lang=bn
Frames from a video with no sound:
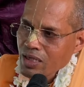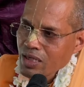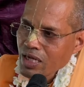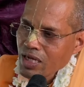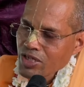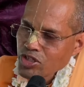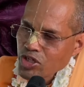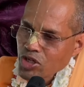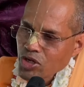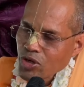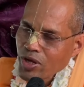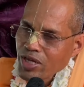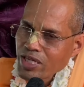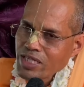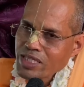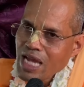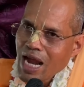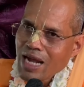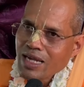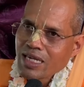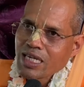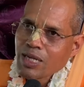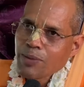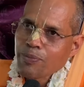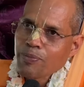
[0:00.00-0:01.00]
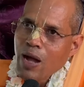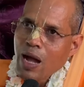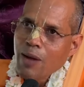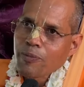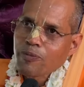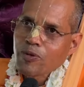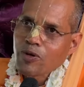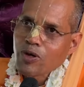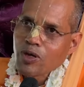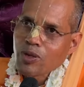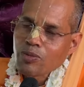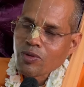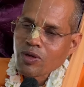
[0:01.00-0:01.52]
এই জন্য এই চারটি
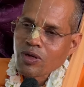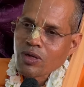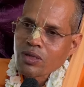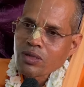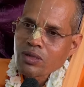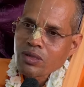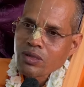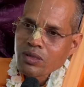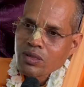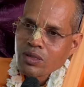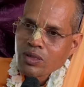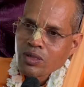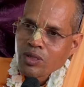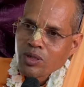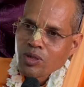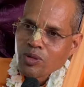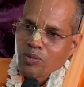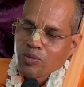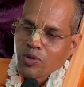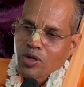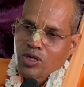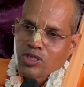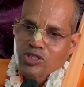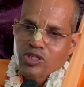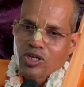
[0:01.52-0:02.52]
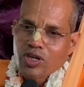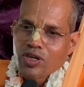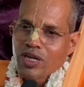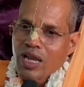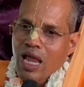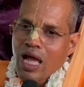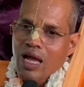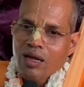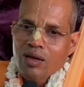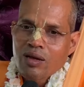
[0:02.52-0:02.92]
পাপকর্ম বর্জন না